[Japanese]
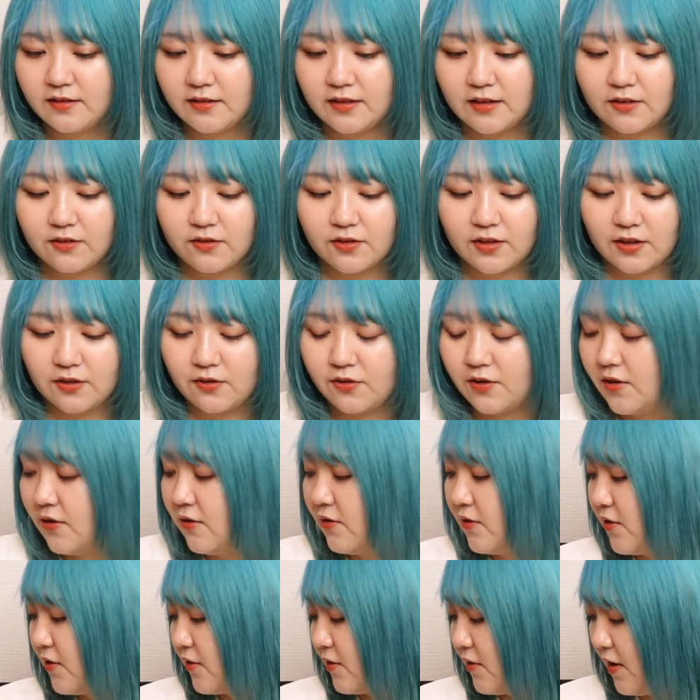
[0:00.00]
なので、これ
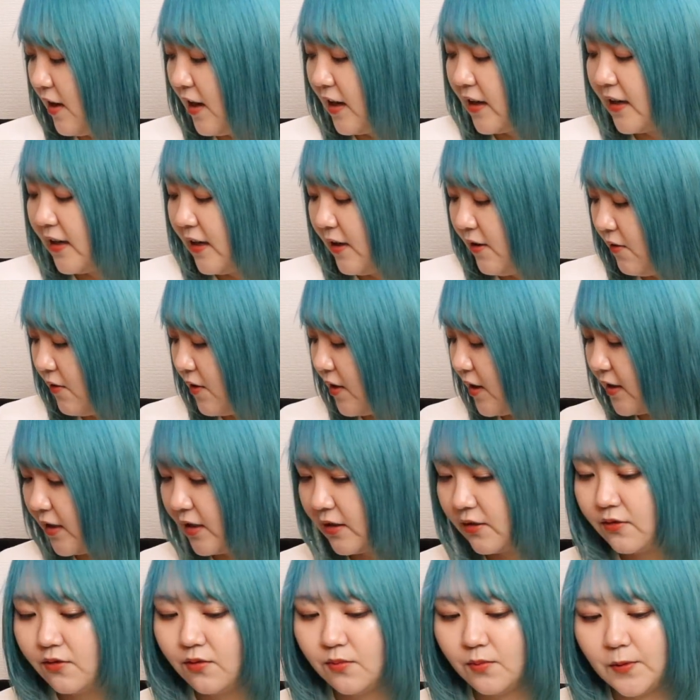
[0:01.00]
をちょっと開けようか
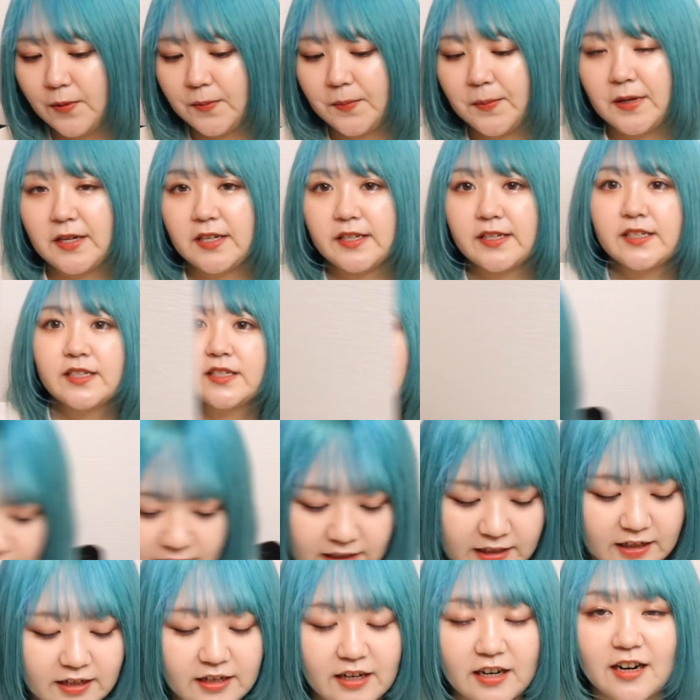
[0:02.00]
なと思います。
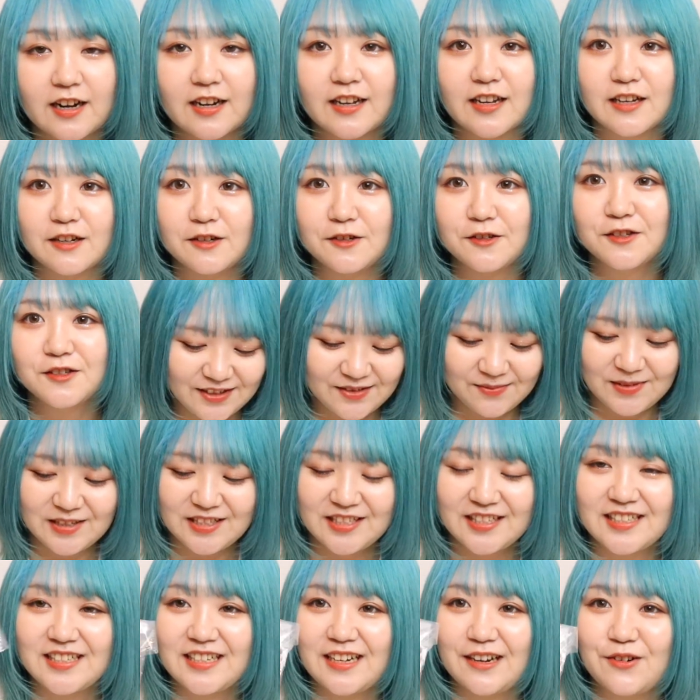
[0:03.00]
何から開ける？じゃ、
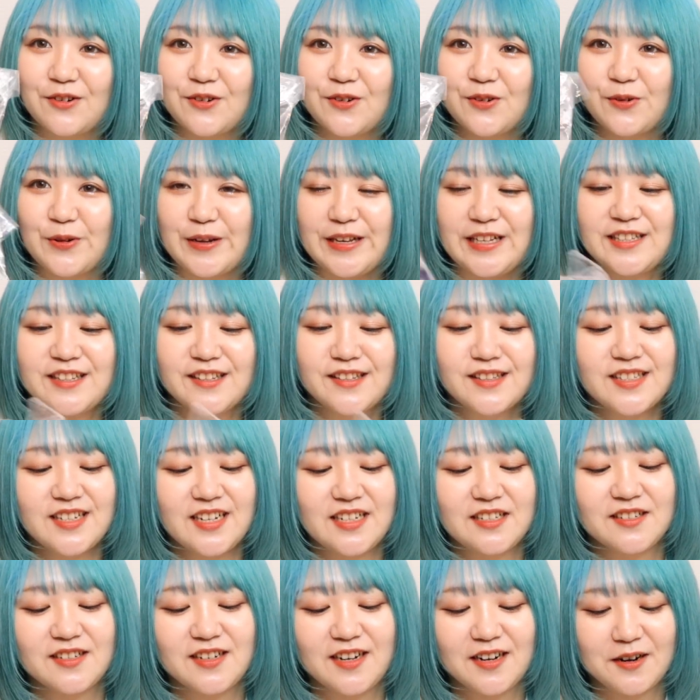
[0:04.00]
まずじゃあこのいつつ
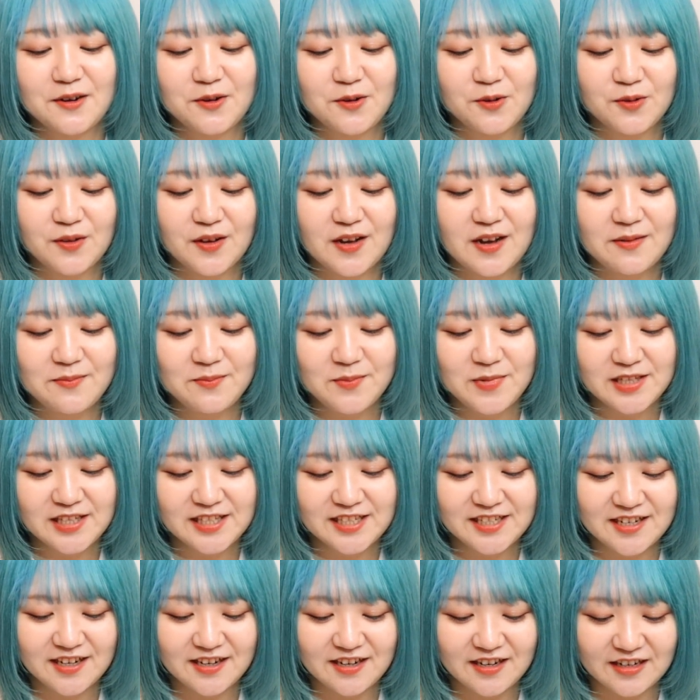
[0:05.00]
あるから、この缶
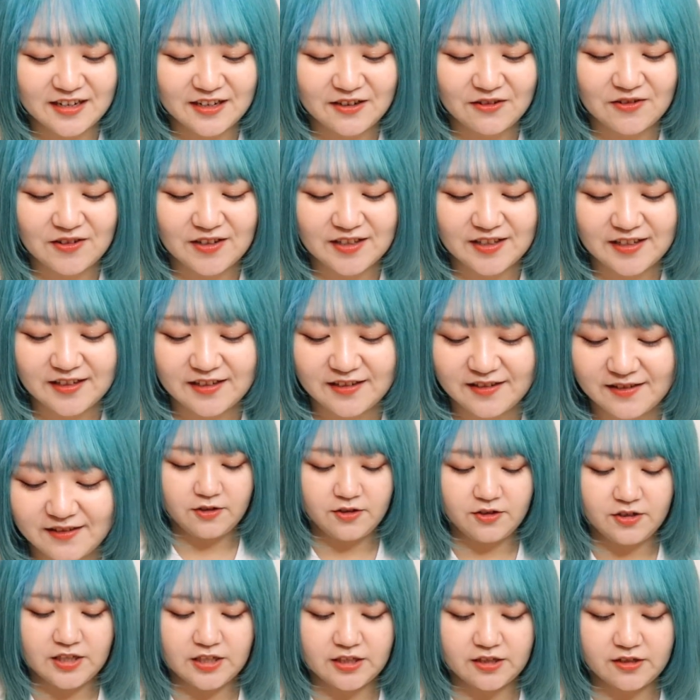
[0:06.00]
バッジから開けようかな。
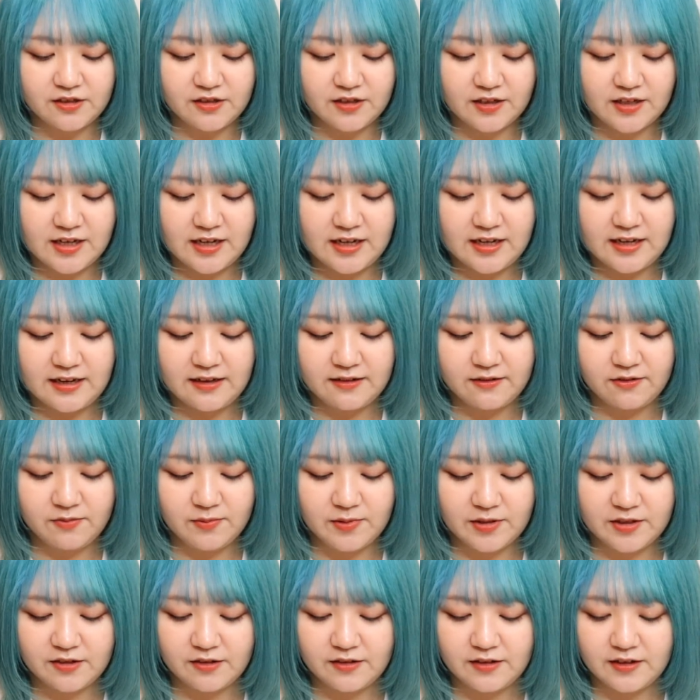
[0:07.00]
ゆうじくんか、
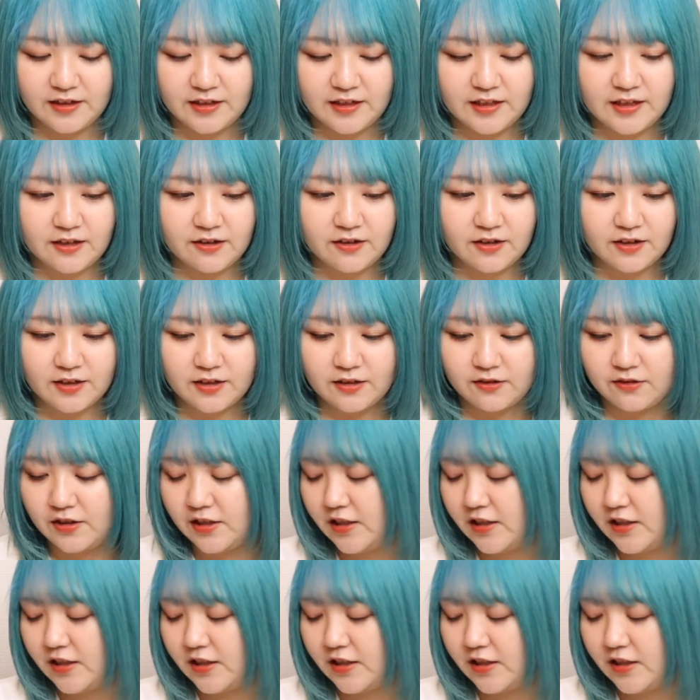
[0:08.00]
おみくんが来てくれたら